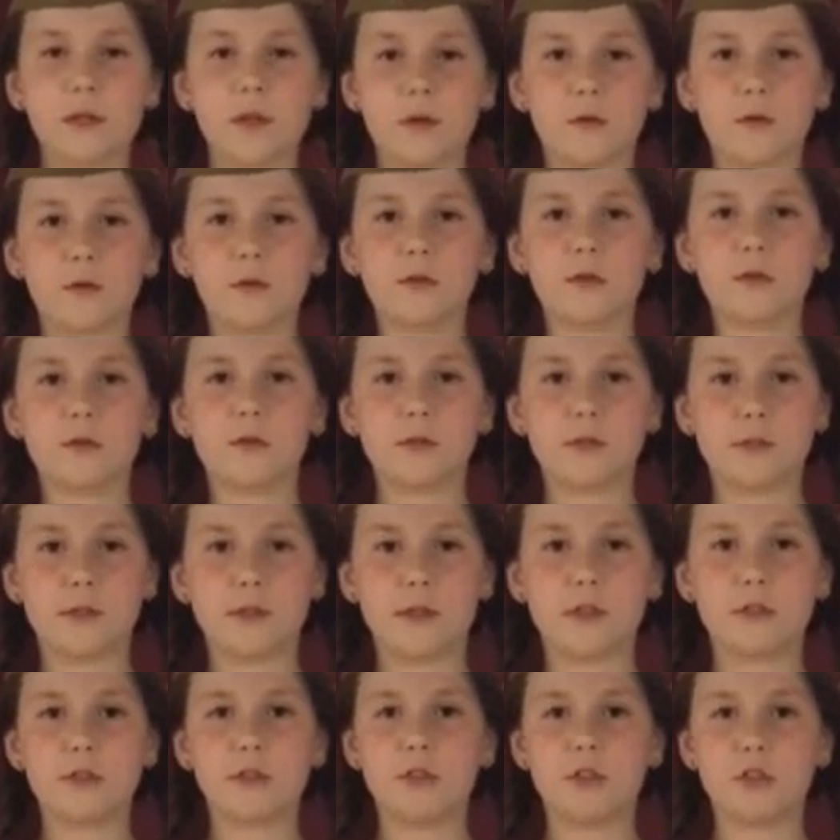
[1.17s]
На конкурс
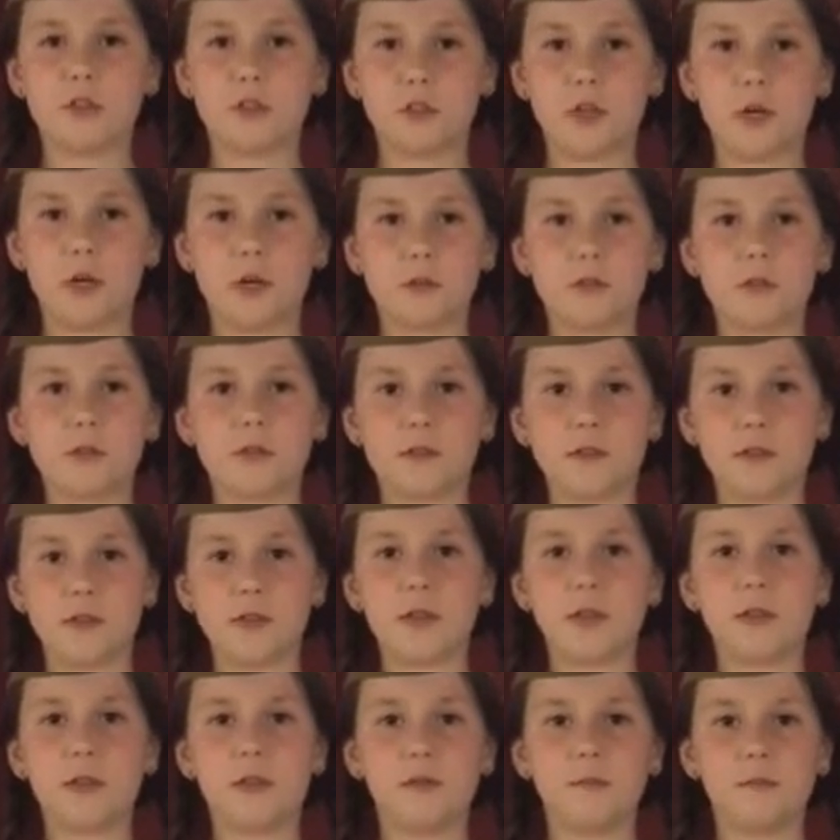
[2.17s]
дети читают
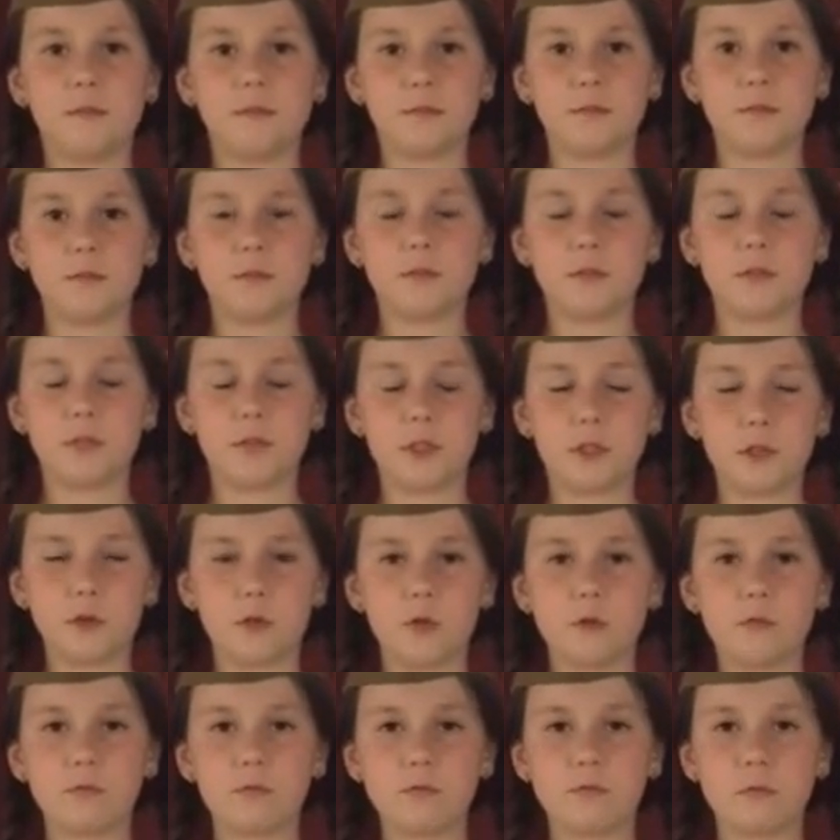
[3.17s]
стихи.
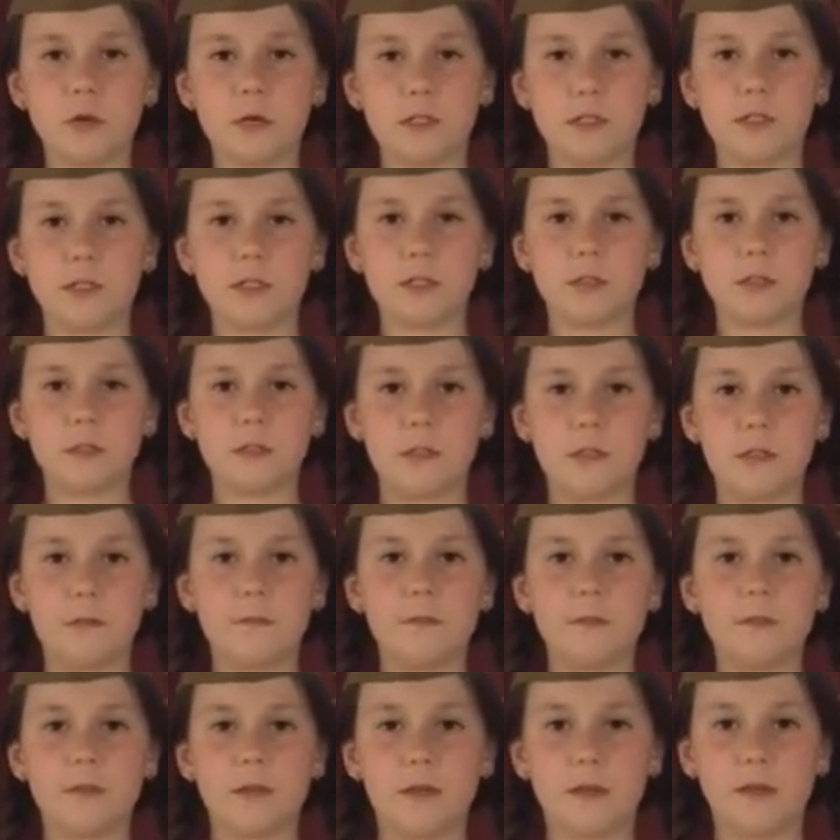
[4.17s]
Зинькова Мария,
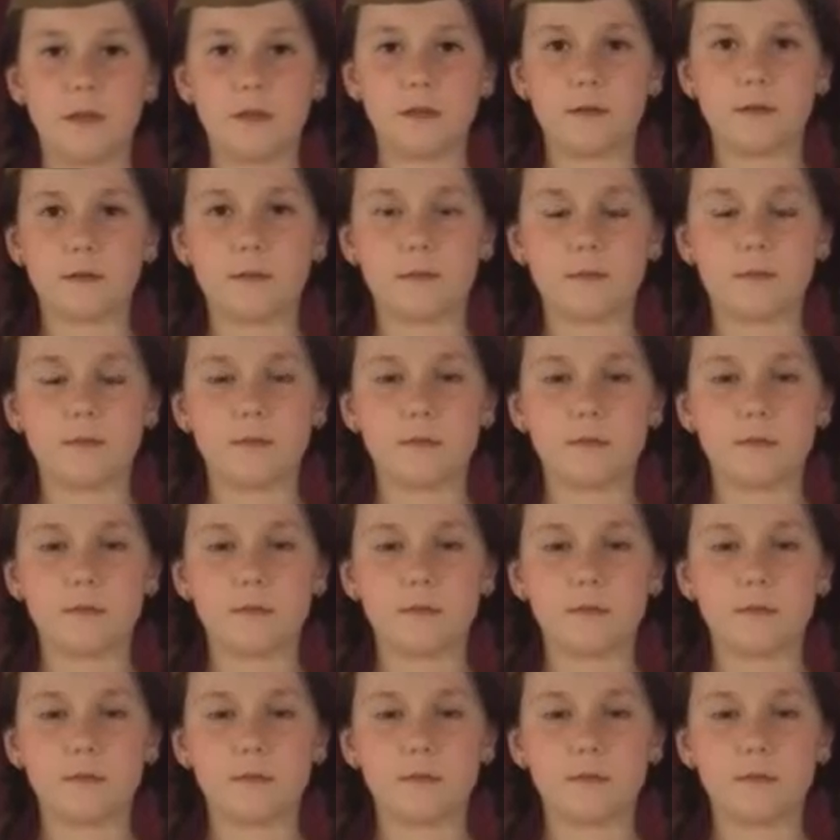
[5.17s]
9 лет.